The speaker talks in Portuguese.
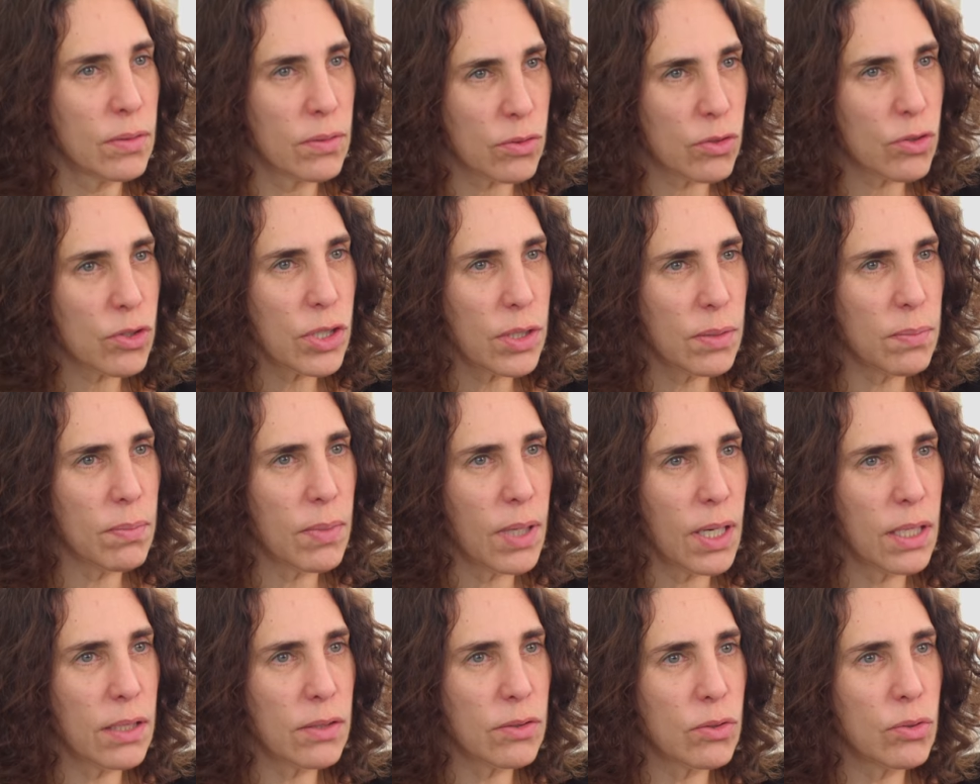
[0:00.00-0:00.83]
Acho que
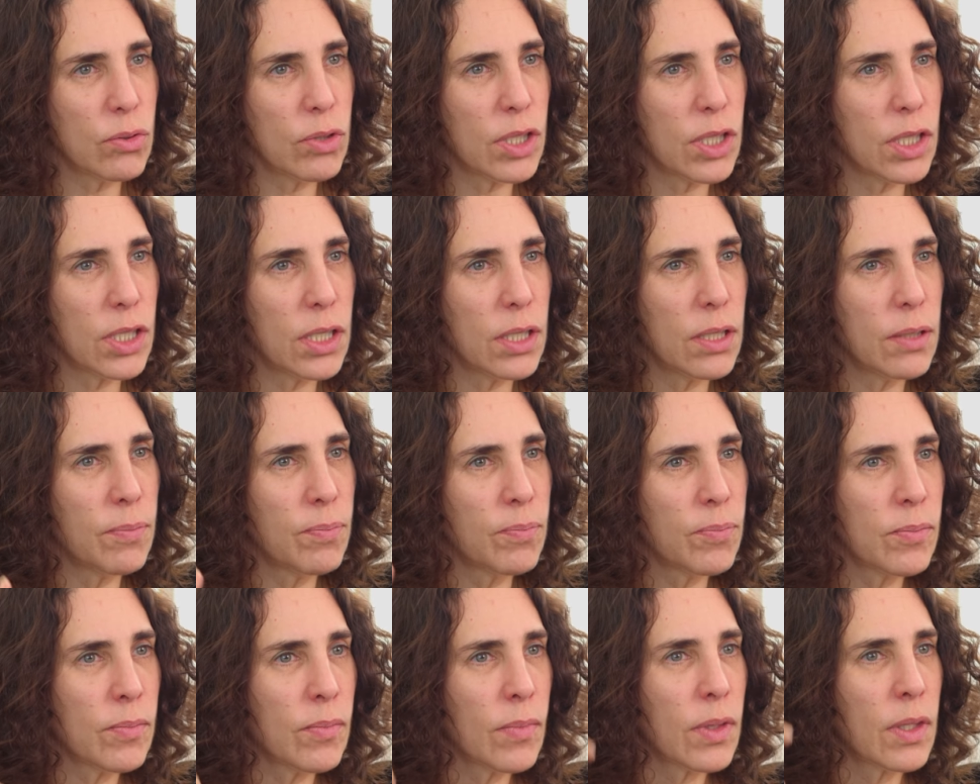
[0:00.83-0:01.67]
mais do que
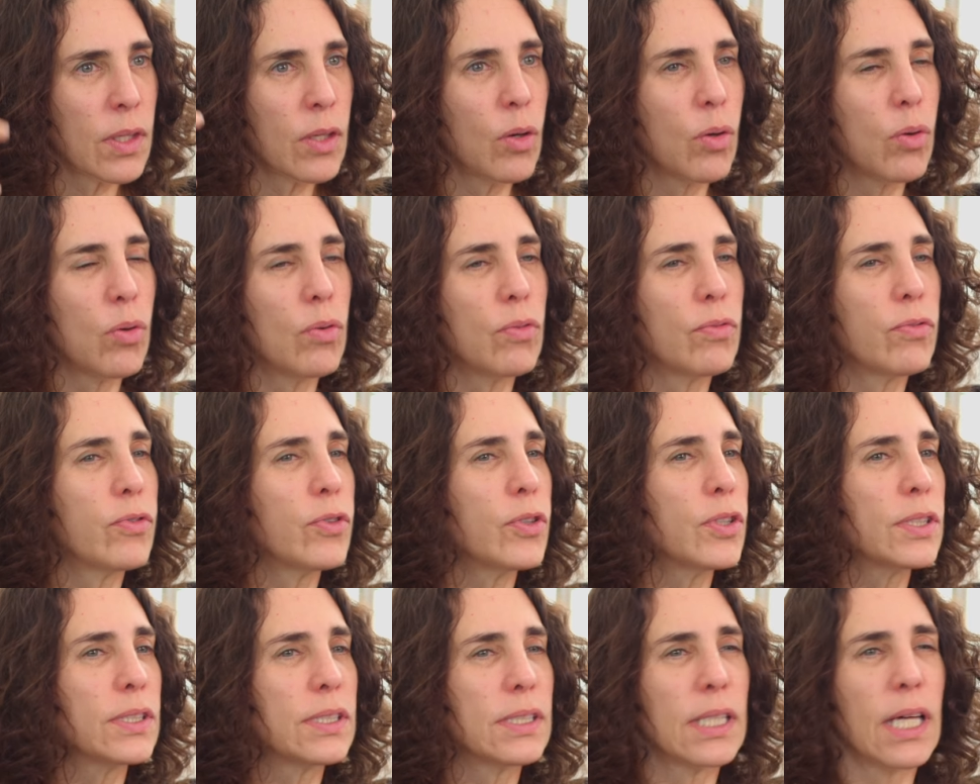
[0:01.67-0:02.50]

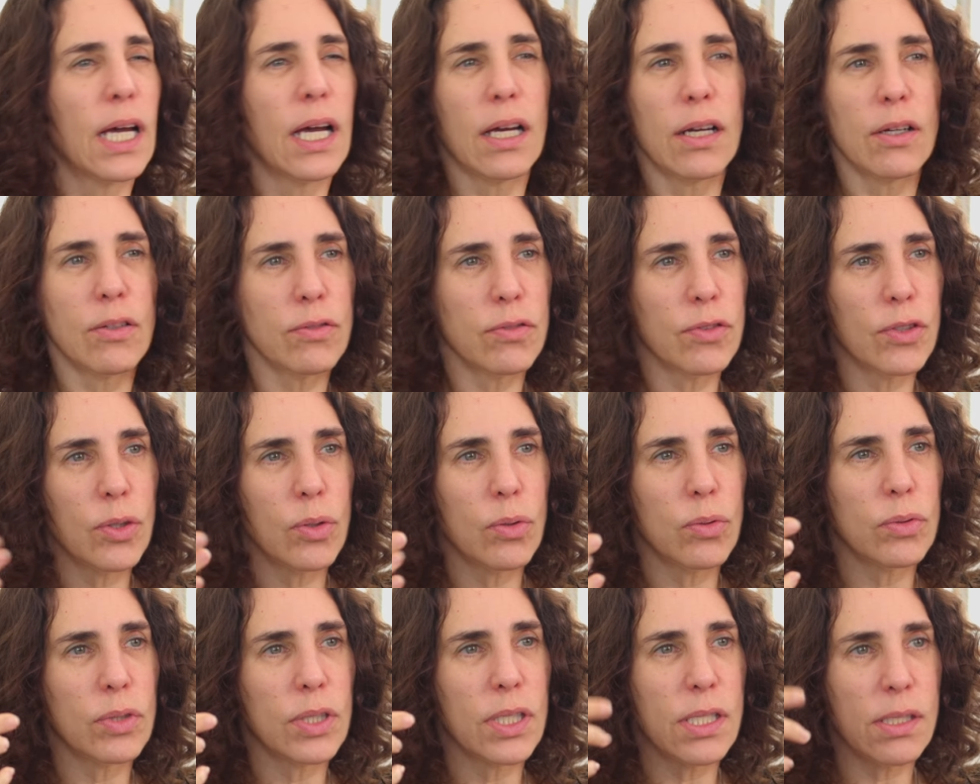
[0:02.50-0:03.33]

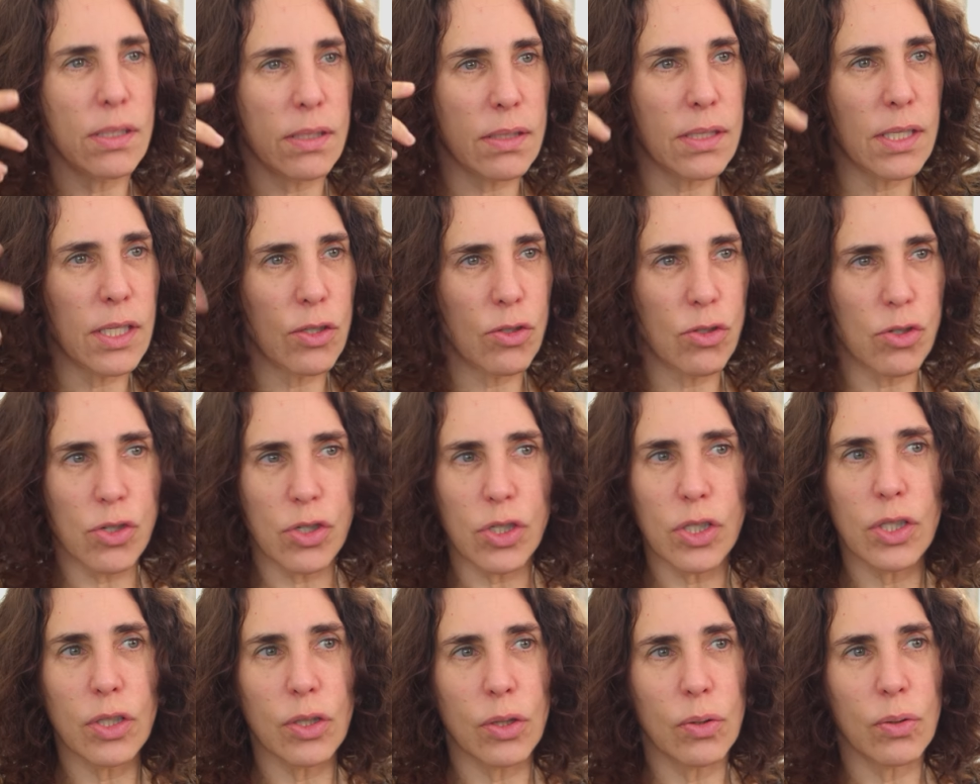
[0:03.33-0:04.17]
confortável nesse
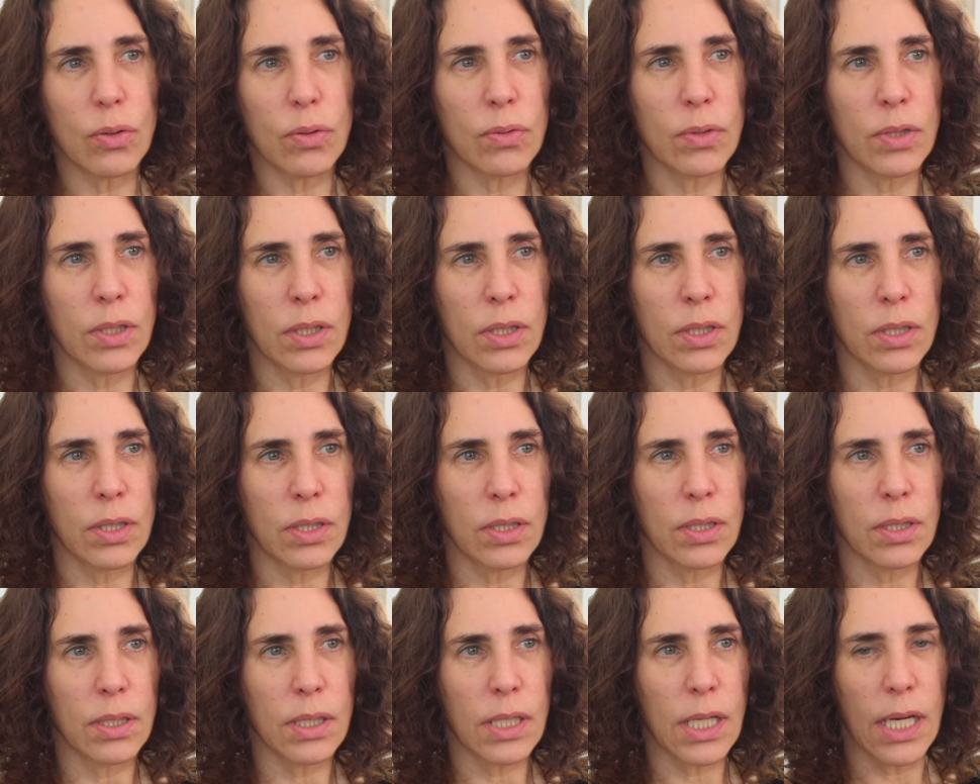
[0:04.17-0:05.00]
sentido,
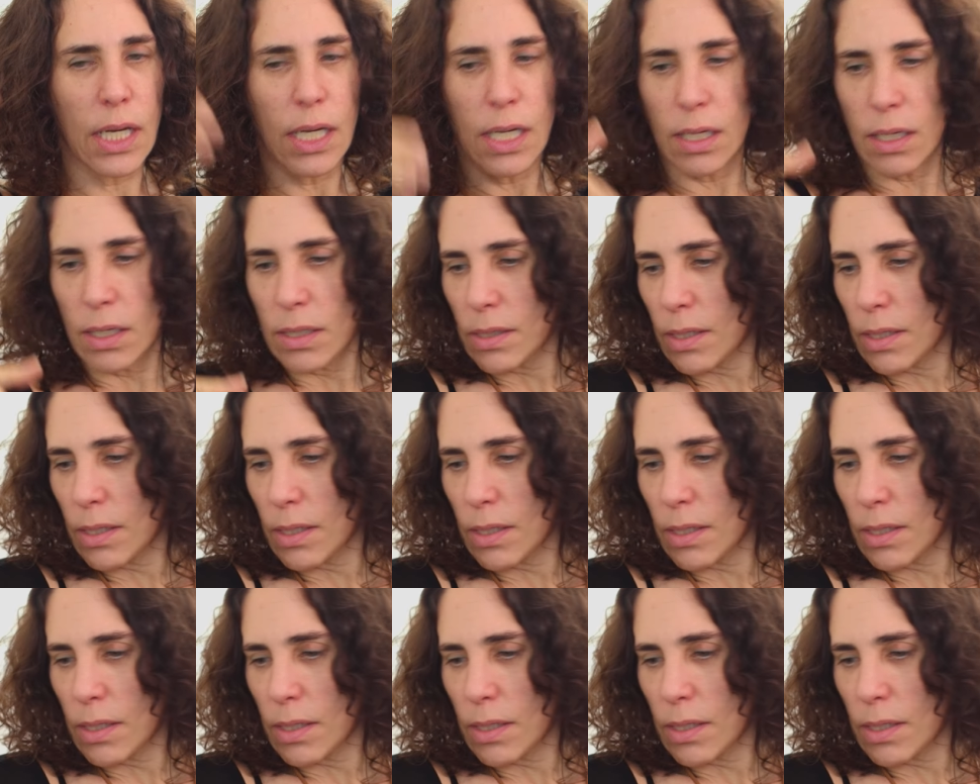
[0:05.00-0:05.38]
né?